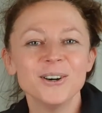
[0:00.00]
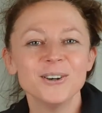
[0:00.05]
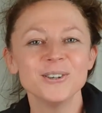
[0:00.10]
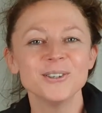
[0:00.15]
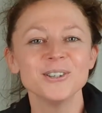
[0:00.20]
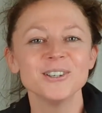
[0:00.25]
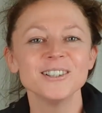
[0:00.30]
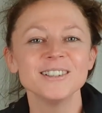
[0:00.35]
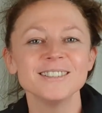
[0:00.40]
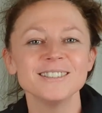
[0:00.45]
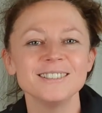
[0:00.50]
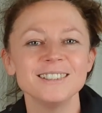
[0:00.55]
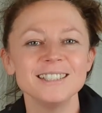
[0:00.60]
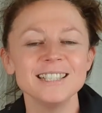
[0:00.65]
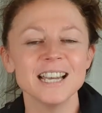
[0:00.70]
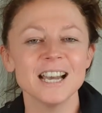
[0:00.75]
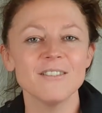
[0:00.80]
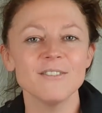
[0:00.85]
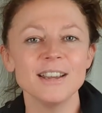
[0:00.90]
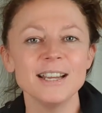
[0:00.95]
Und
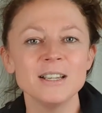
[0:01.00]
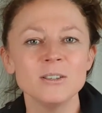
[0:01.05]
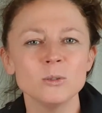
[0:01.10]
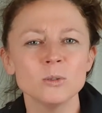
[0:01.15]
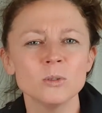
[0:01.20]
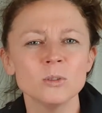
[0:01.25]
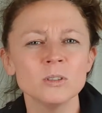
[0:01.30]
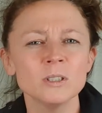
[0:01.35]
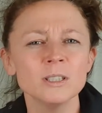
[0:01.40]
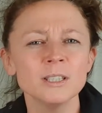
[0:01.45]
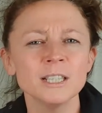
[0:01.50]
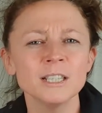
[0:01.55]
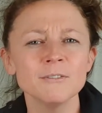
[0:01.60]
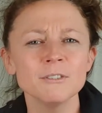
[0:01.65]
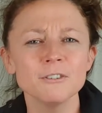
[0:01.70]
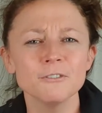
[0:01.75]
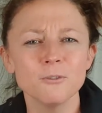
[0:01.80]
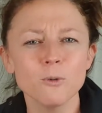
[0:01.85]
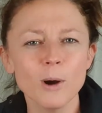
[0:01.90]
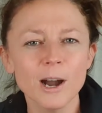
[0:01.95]
ja, wenn du
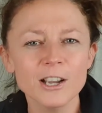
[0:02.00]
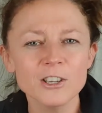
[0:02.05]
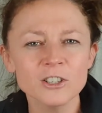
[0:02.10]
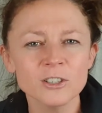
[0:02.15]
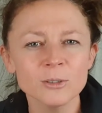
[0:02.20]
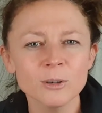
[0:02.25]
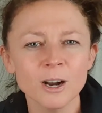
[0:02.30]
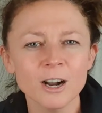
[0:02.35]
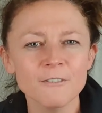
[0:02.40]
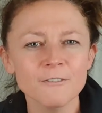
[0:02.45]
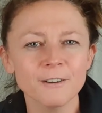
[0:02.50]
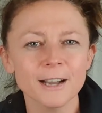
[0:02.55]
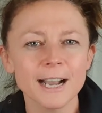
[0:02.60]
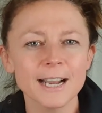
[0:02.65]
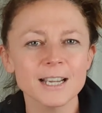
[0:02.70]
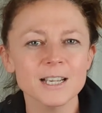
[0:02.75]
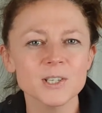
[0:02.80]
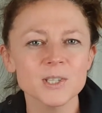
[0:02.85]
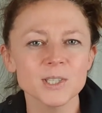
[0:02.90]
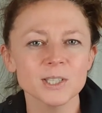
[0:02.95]
irgendwie vorher schon noch eine
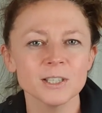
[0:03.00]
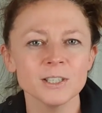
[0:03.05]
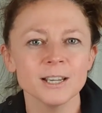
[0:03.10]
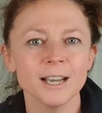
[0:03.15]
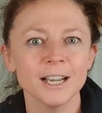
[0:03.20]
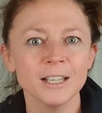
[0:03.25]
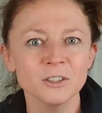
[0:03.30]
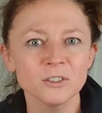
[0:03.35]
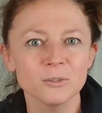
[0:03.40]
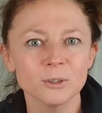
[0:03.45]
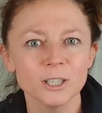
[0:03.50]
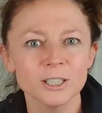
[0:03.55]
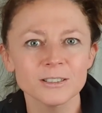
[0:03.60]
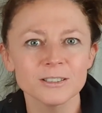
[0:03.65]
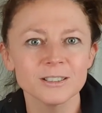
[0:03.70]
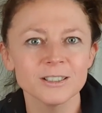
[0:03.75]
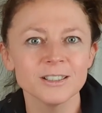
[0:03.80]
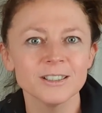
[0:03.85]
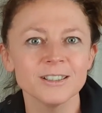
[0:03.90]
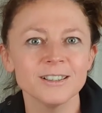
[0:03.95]
Frage hast, dann
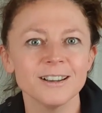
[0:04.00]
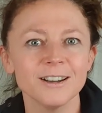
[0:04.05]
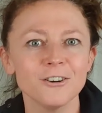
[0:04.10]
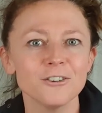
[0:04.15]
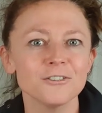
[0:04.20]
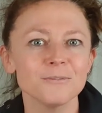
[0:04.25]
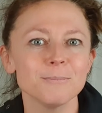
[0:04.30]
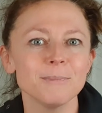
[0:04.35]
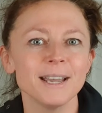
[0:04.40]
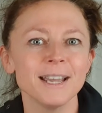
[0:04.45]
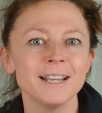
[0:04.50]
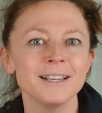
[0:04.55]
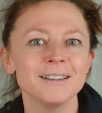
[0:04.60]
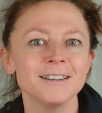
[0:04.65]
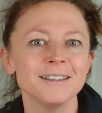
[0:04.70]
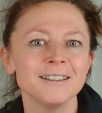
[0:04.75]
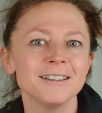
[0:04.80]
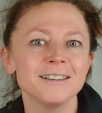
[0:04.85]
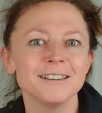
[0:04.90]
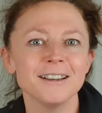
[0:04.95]
antworte auf
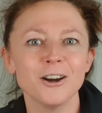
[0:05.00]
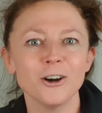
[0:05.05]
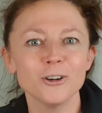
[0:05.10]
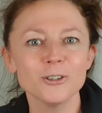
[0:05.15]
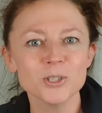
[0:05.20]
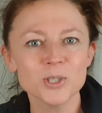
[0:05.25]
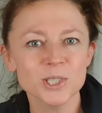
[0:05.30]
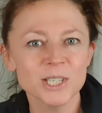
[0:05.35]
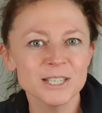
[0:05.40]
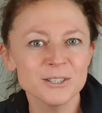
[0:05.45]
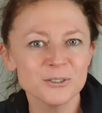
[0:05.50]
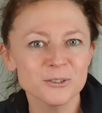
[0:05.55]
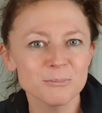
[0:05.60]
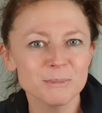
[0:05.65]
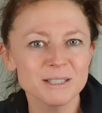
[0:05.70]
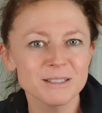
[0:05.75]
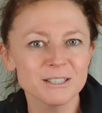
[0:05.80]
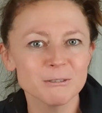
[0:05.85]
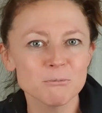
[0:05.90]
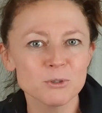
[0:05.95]
meine Aussendung
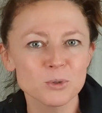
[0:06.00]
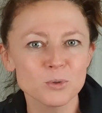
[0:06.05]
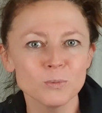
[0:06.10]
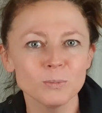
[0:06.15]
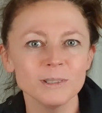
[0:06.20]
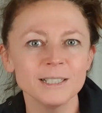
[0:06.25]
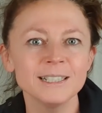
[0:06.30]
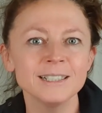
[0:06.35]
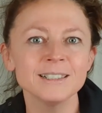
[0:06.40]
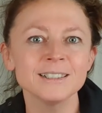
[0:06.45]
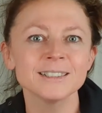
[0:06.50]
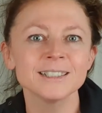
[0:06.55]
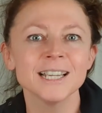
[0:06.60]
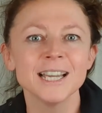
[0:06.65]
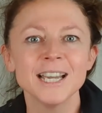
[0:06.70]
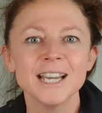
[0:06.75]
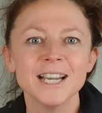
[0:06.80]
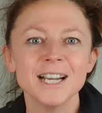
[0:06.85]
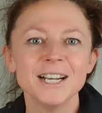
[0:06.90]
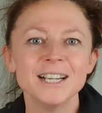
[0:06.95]
mit dem Zoom-Link,
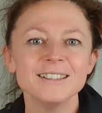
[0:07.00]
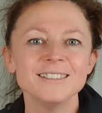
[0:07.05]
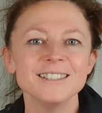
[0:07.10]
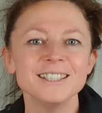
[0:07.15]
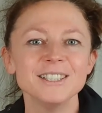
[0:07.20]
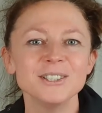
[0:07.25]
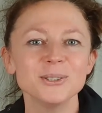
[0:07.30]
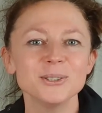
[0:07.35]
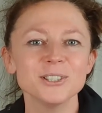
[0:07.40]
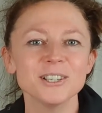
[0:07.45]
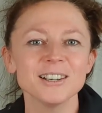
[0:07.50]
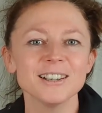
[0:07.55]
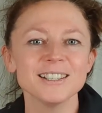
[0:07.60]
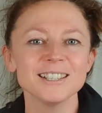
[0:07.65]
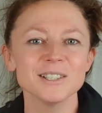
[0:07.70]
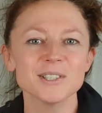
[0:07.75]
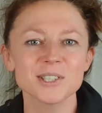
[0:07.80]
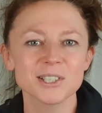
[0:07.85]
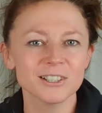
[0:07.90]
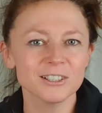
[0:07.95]
die du ja
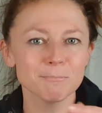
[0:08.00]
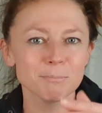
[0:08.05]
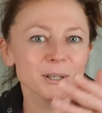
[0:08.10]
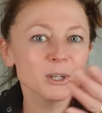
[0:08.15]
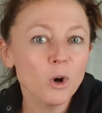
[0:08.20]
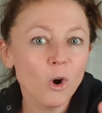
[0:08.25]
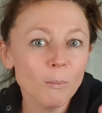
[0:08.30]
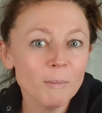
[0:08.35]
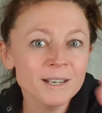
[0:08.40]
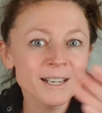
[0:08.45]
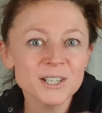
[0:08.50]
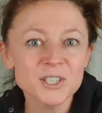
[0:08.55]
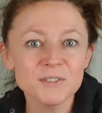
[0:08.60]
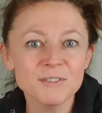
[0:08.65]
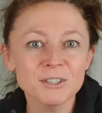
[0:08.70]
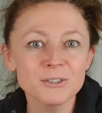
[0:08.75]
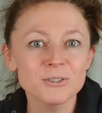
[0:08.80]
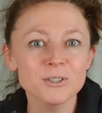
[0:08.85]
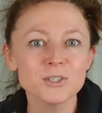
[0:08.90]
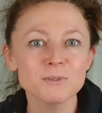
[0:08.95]
jetzt gerade bekommen hast,
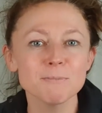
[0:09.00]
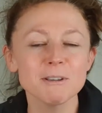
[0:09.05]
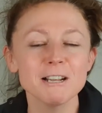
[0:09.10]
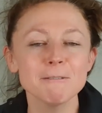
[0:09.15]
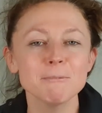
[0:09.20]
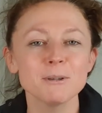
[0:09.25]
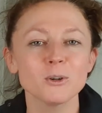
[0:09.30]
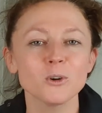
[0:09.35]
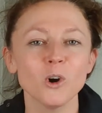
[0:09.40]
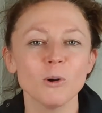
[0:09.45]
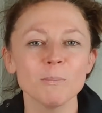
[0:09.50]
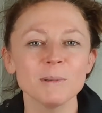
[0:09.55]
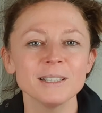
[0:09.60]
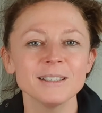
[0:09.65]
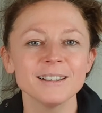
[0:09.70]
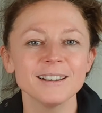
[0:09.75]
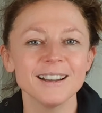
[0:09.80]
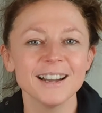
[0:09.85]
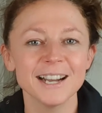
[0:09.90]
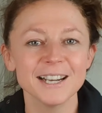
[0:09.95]
wenn du das Mail bekommen
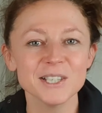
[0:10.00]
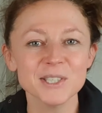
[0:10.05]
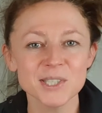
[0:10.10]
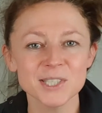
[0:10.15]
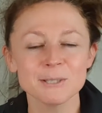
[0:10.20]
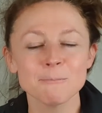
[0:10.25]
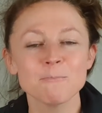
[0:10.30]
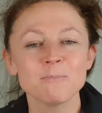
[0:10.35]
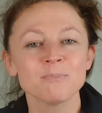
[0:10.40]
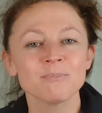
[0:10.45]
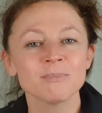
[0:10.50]
hast.